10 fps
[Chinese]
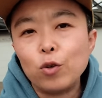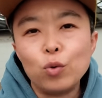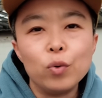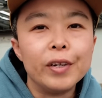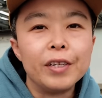
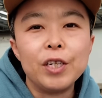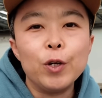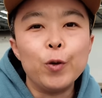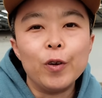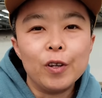虚的几
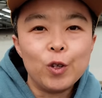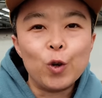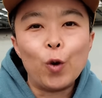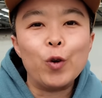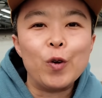率
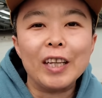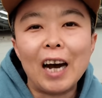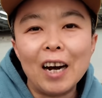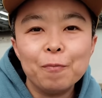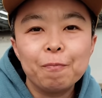就会越大。